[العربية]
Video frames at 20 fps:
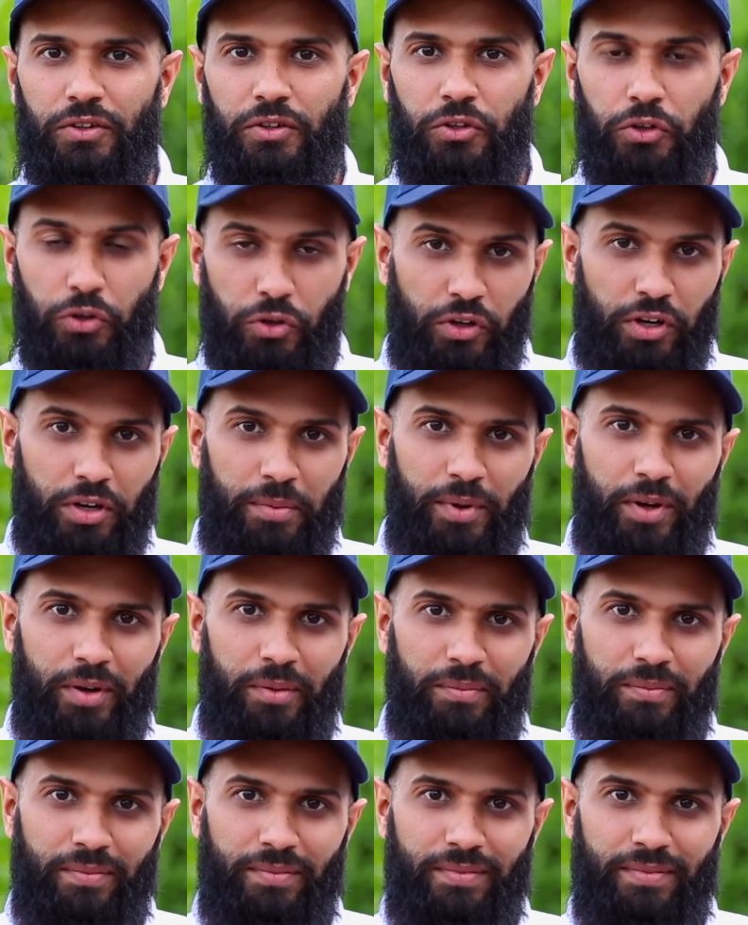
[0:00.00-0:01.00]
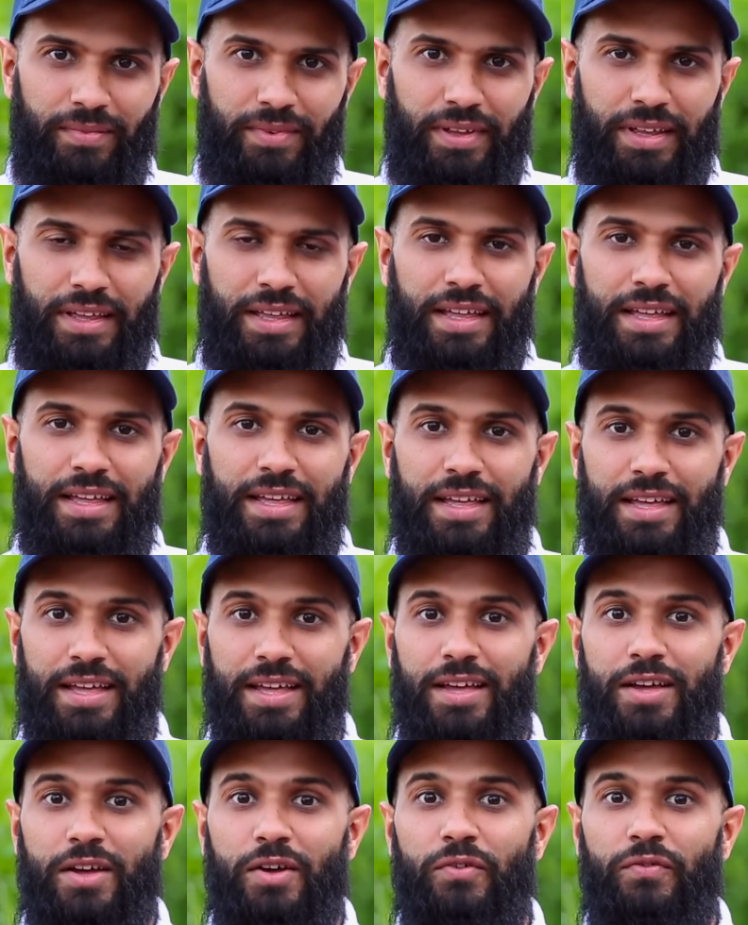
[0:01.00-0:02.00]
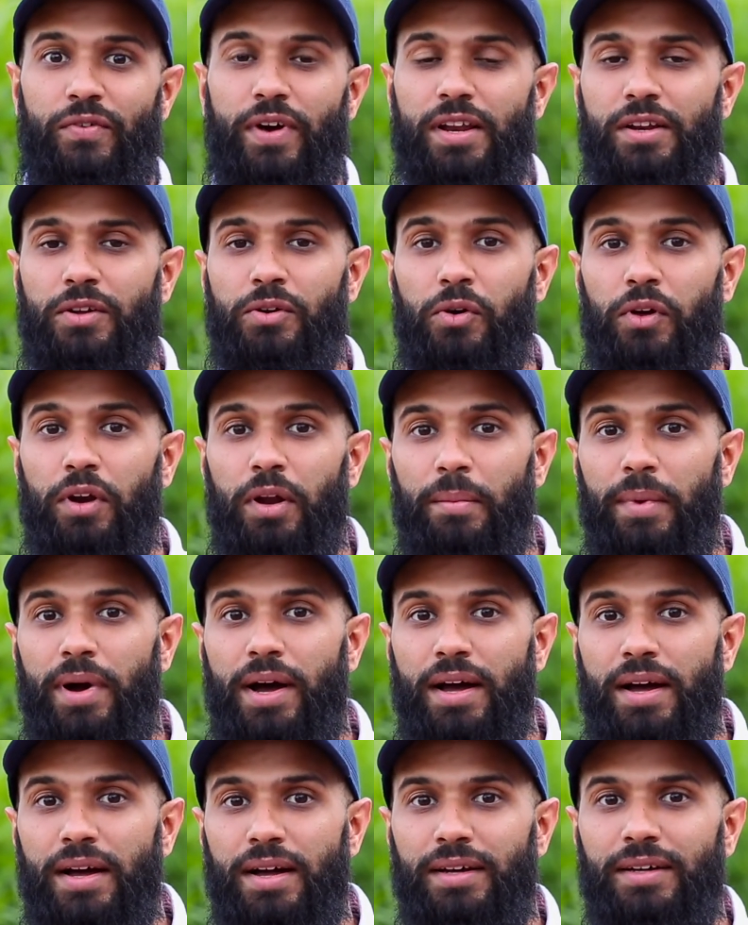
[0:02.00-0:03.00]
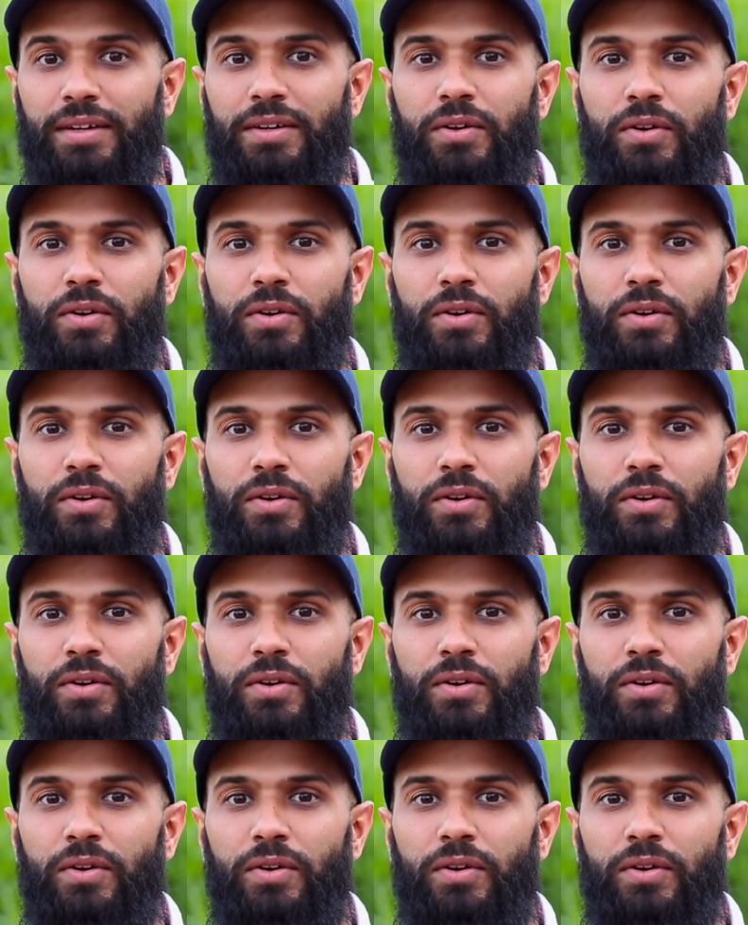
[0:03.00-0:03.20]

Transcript: يكرمهم فالكرماء